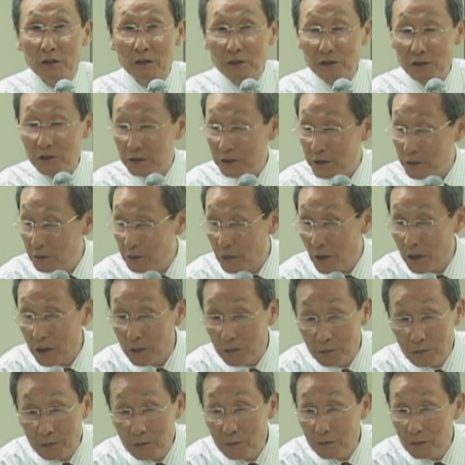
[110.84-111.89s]
꺼지기도
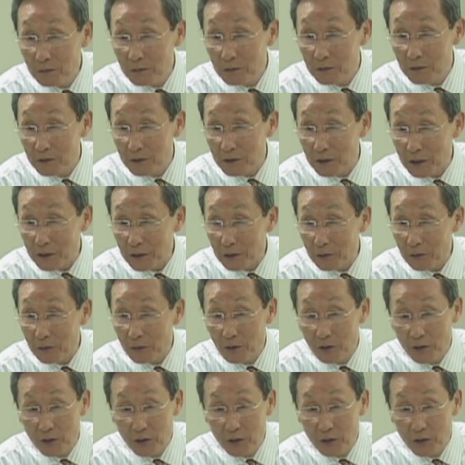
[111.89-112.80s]
하고 어떻게 해요?